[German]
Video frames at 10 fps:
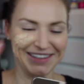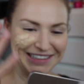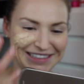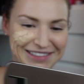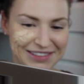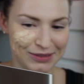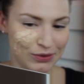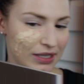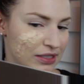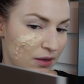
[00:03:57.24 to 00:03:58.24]
weil jetzt so
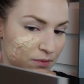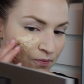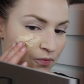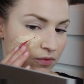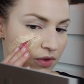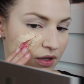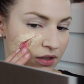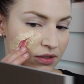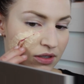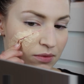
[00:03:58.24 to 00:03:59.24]
langsam
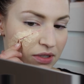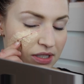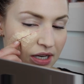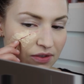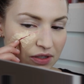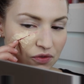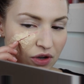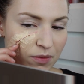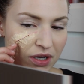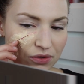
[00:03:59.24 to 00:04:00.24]
nimmt es etwas
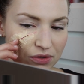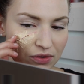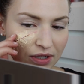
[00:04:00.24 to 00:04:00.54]
Form an und so